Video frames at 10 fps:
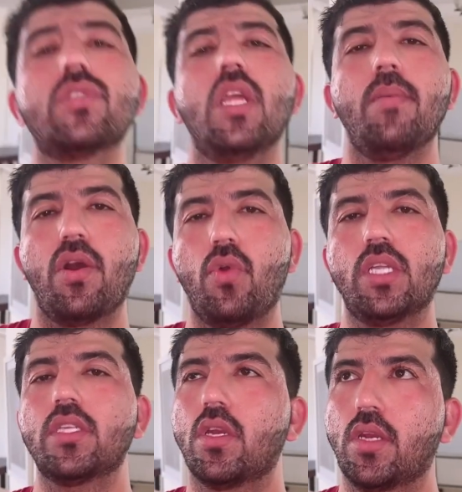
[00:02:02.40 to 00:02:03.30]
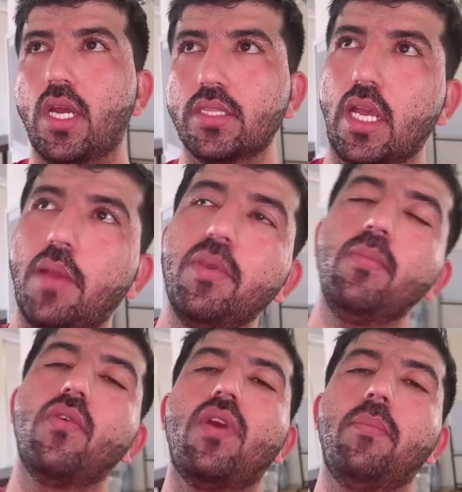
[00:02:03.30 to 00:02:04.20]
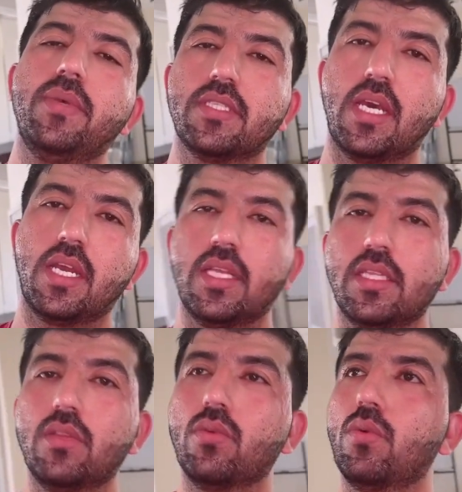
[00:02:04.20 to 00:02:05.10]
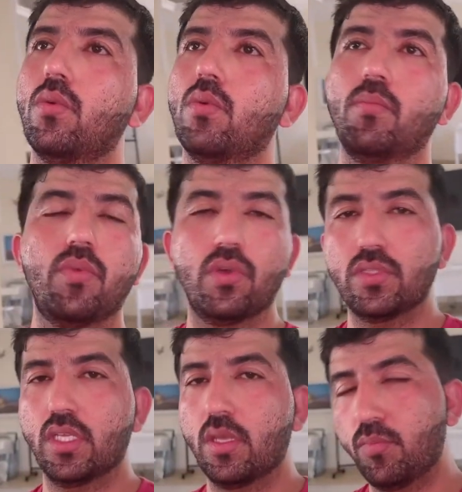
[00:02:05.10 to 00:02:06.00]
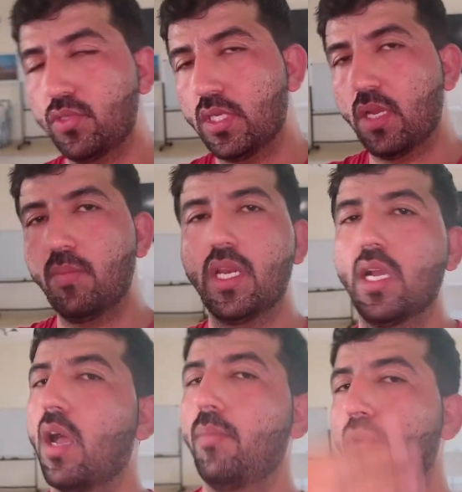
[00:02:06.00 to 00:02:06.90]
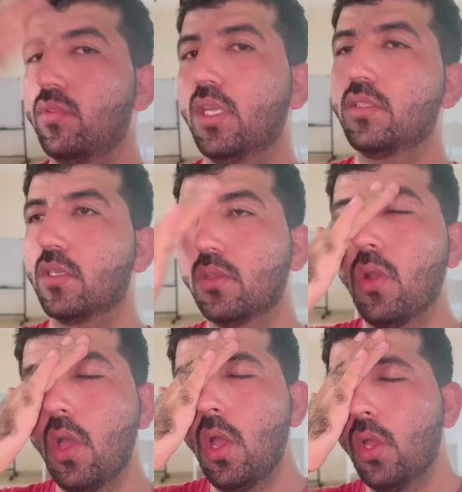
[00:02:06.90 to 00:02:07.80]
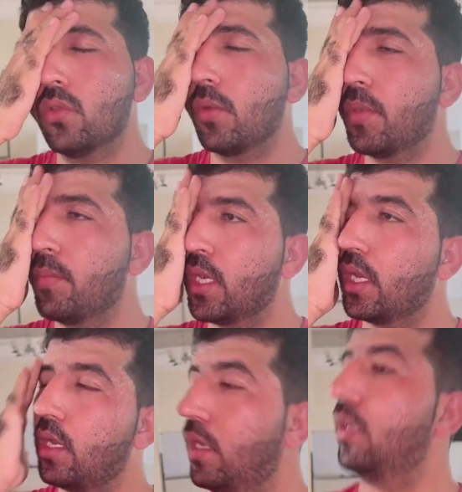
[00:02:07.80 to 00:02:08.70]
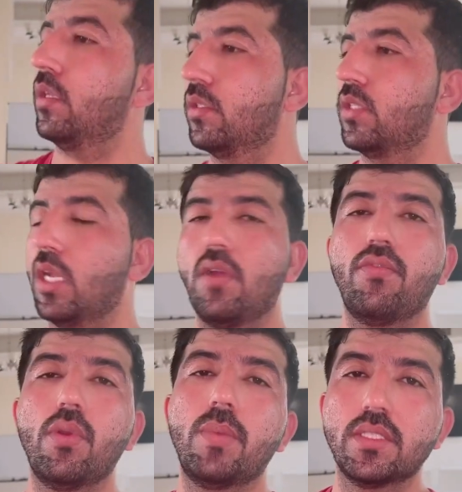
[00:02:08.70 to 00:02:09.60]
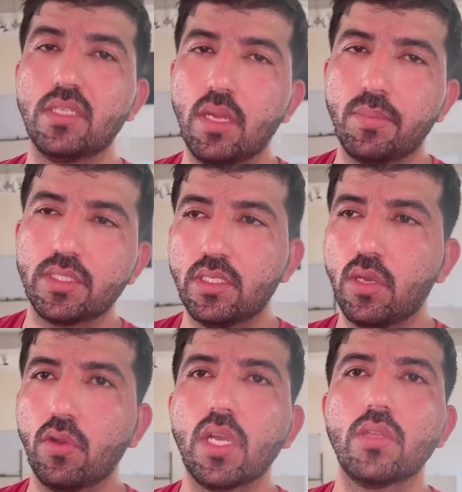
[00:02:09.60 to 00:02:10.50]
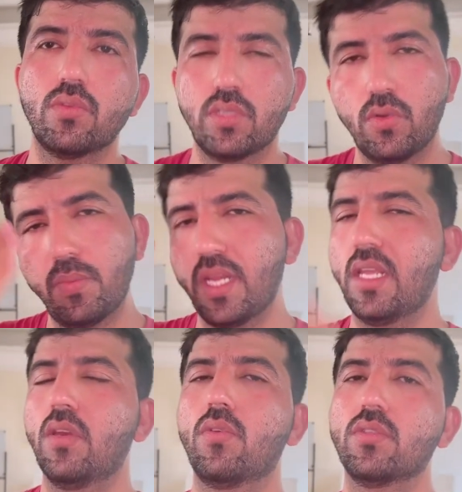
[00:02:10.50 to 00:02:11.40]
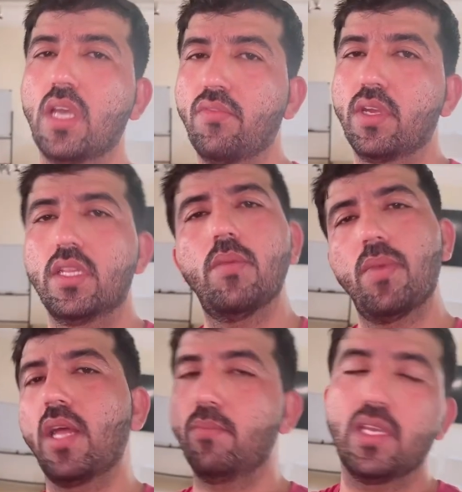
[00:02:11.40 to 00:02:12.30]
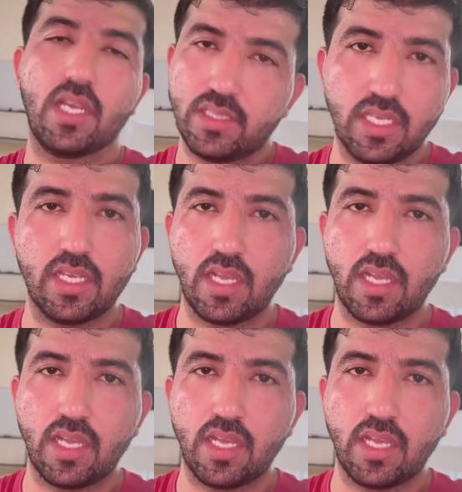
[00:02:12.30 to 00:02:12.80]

उस टाइम हवा चल रहा था अभी मैं वापस आ रहा था तो बहुत ज़्यादा मुझे गर्मी लगा आप लोग देख सकते हो तो अभी मेरा चेहरा फुल पसीना पसीना हो गया तो चलो पहले इनको साफ़ करते हैं बाद में खाते हैं